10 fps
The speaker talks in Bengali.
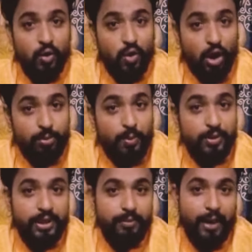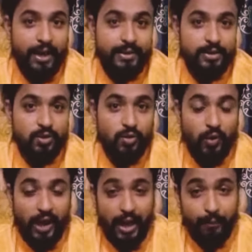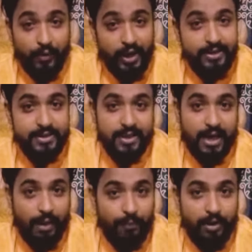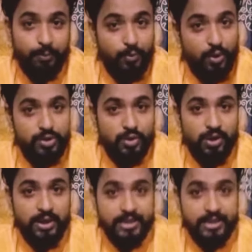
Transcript: গর্ভবতী মায়েদের জন্য এমন একটি খাবার প্রয়োজন